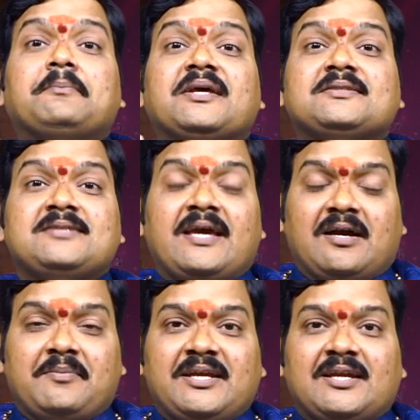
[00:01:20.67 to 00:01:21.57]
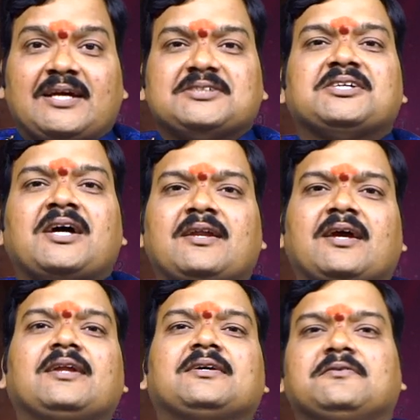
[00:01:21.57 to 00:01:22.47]
ప్రత్యేకమైన లక్షణాన్ని
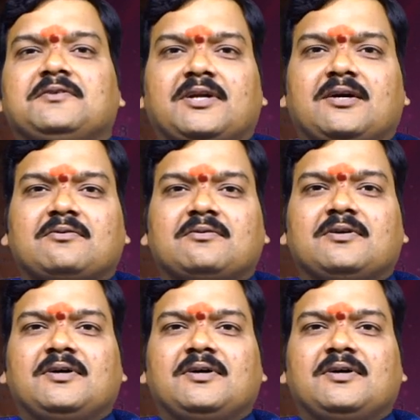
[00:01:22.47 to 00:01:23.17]
కలిగి ఉంటారు